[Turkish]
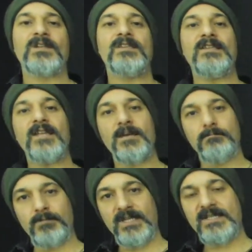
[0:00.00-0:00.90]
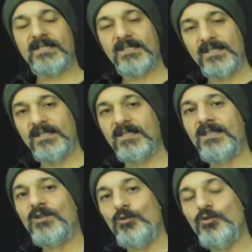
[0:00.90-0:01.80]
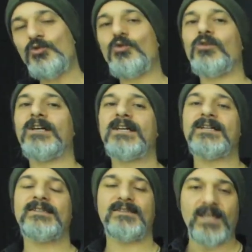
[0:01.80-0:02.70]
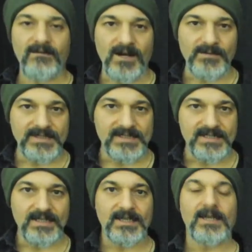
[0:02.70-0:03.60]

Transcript: yine 1, 2, 3 olarak devam edecek.